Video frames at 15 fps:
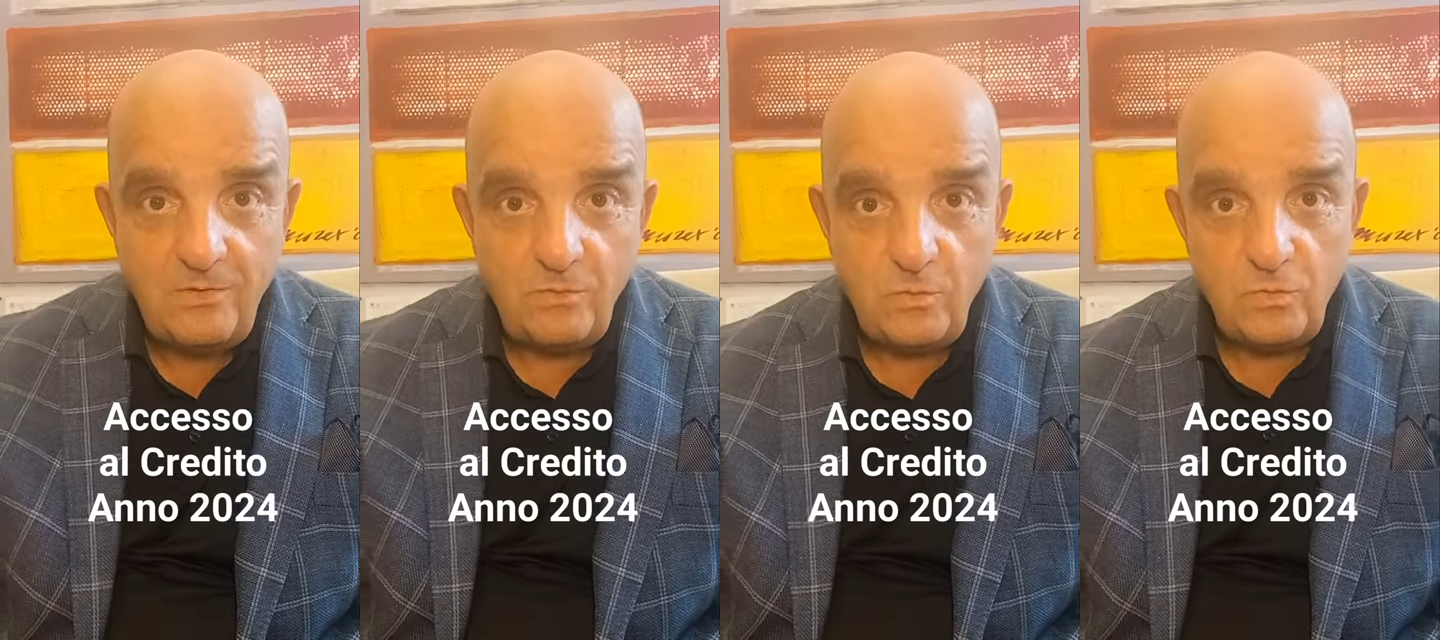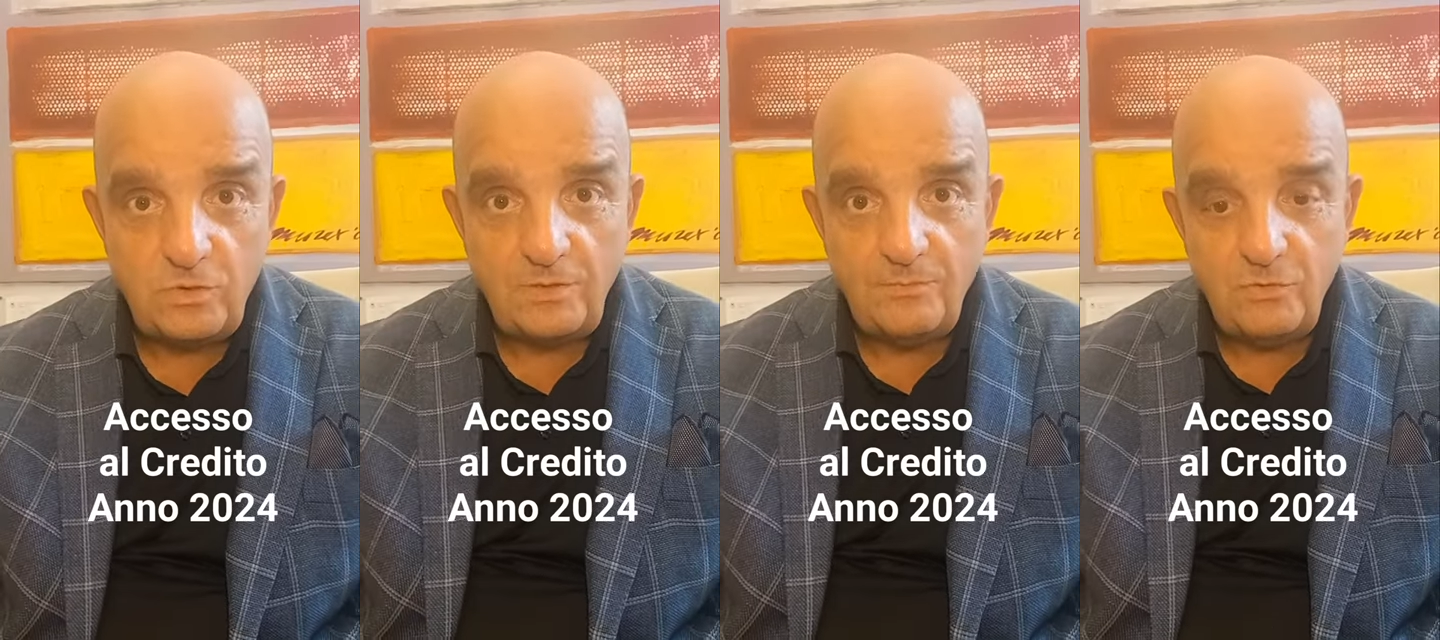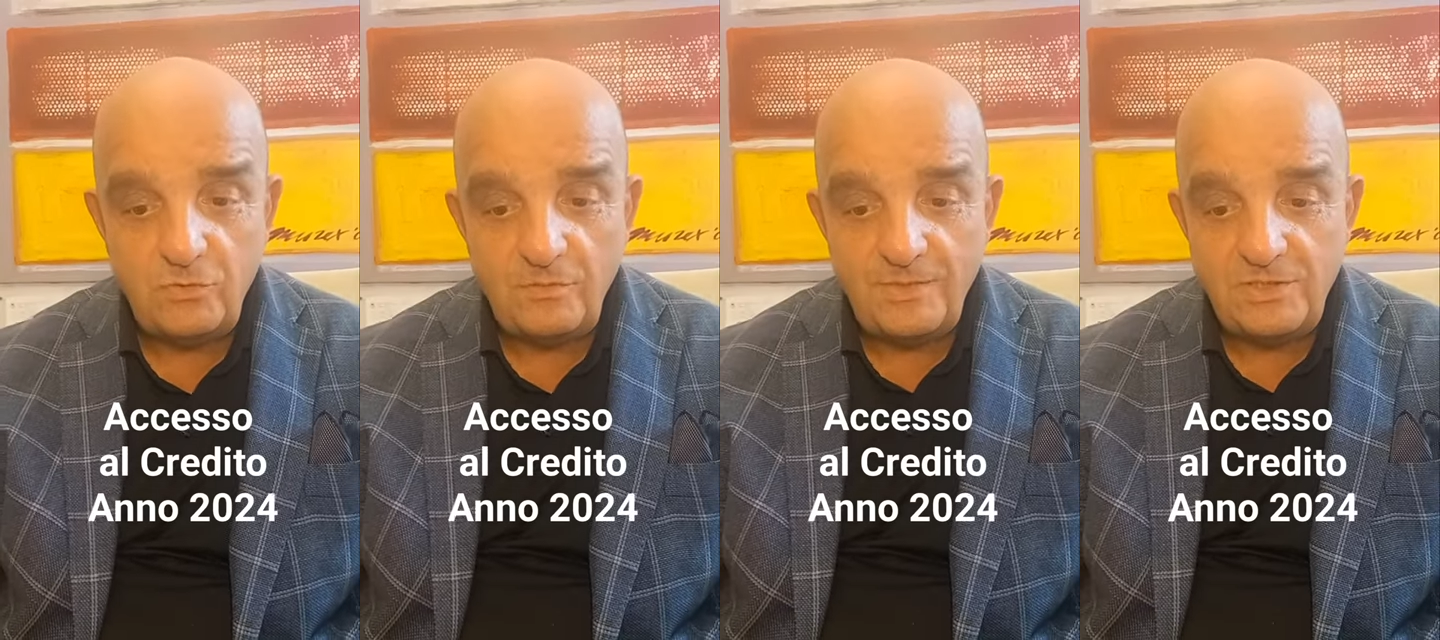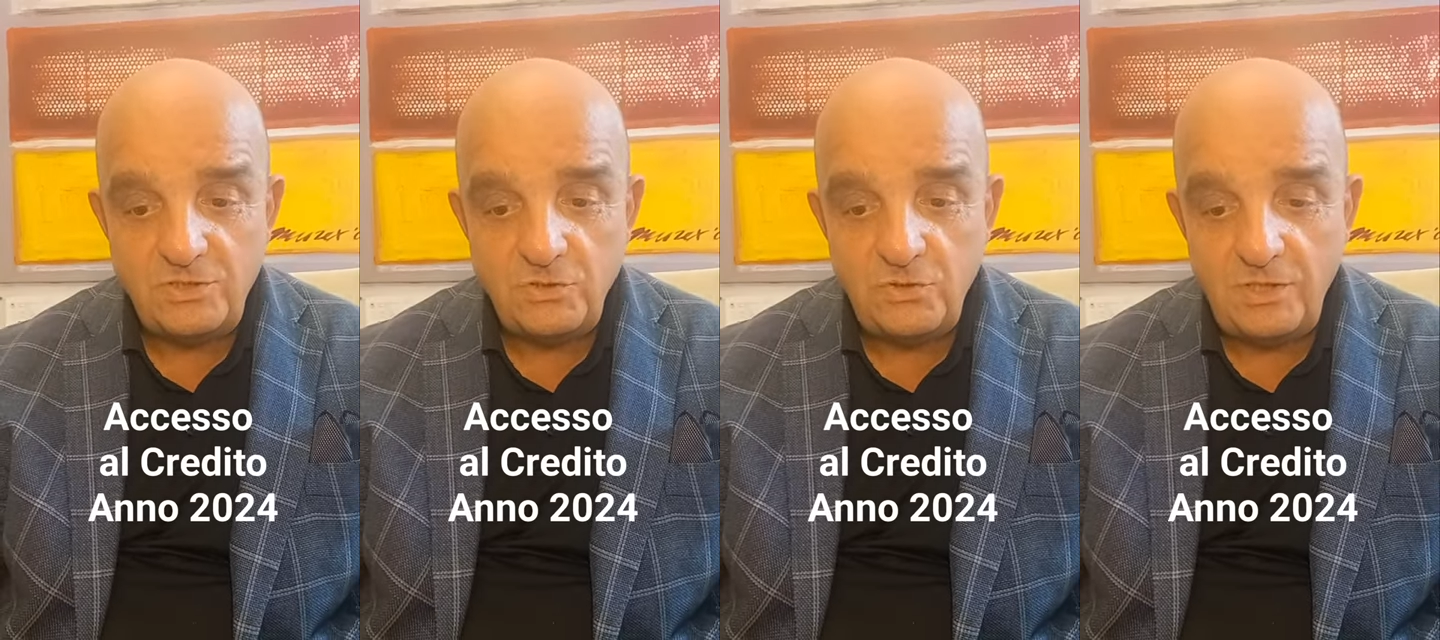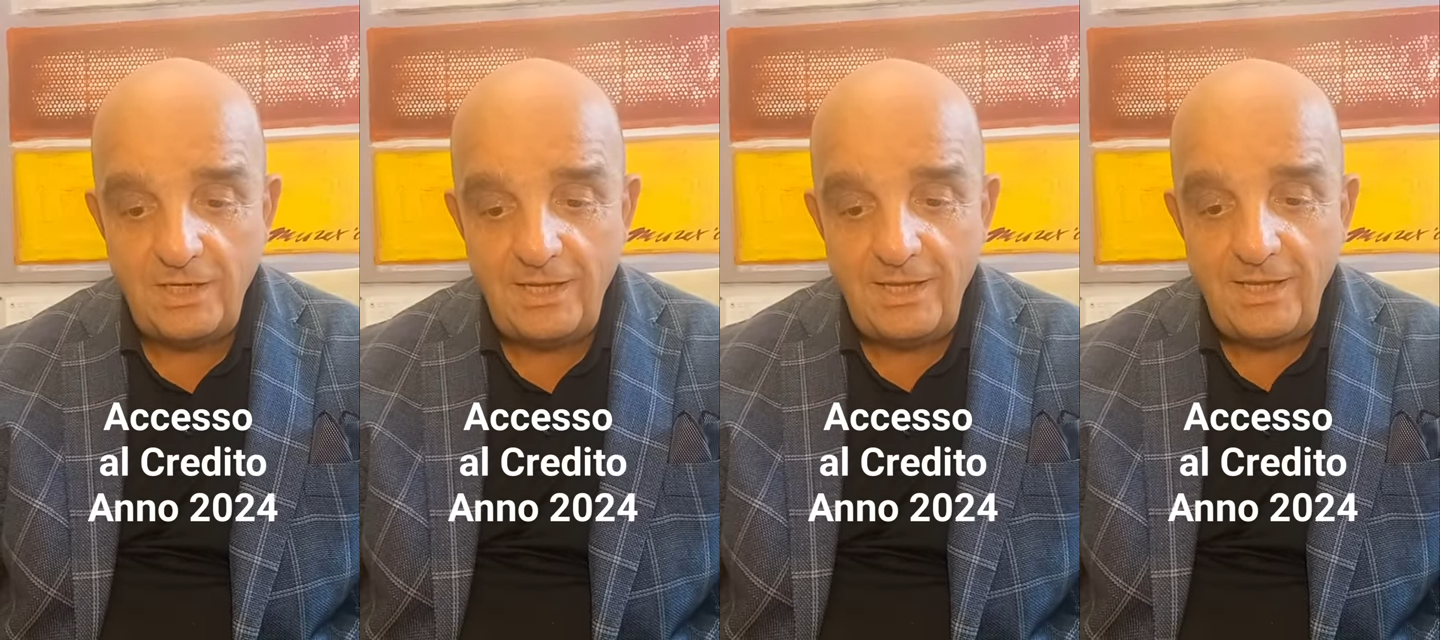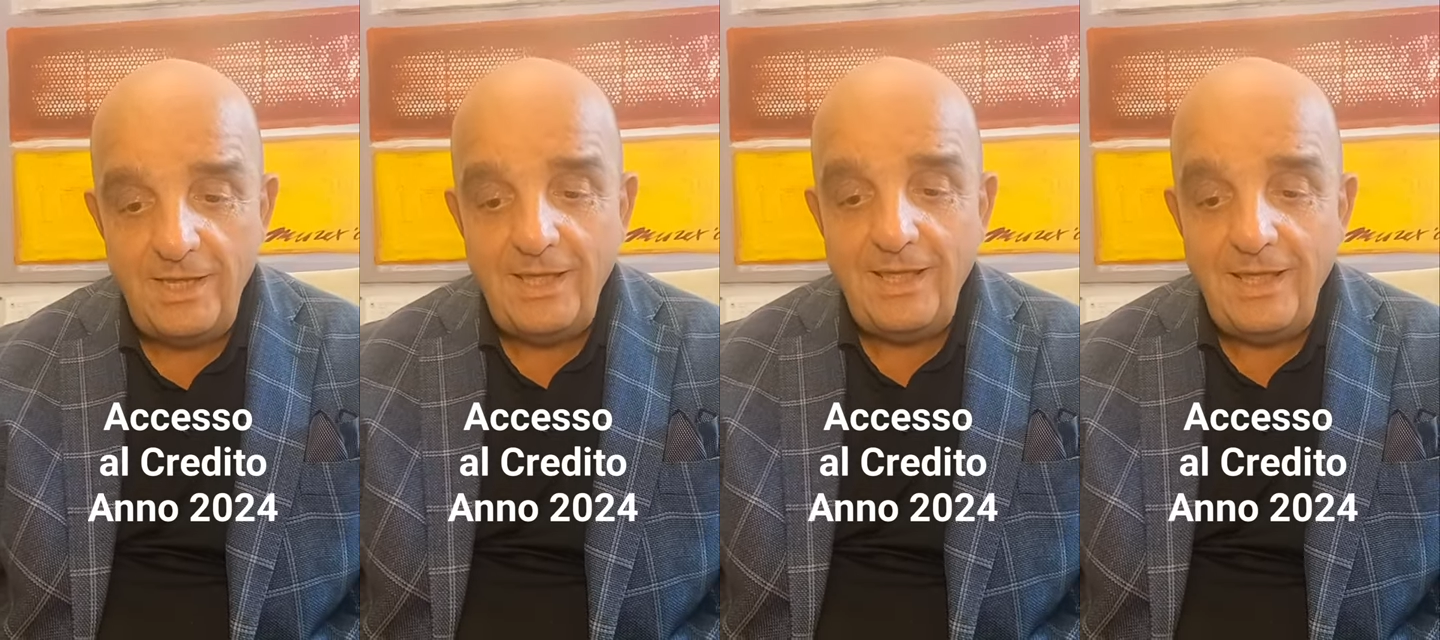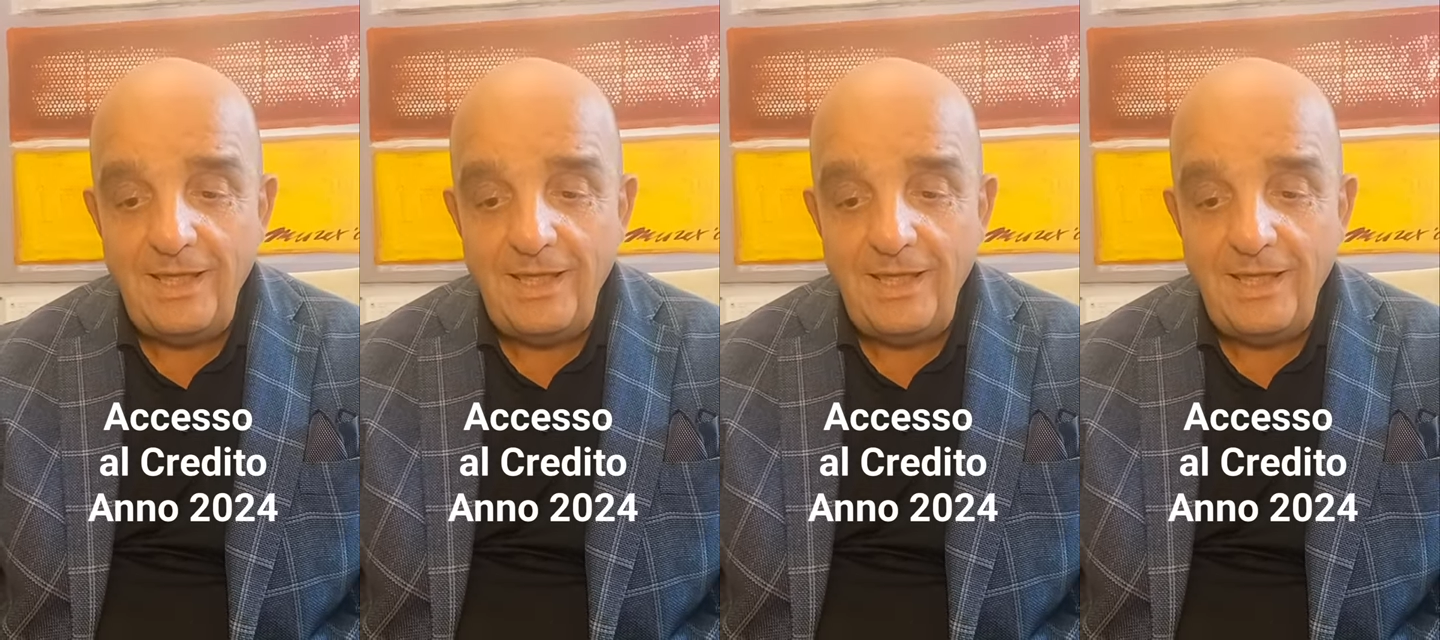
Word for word: un contributo maggiore,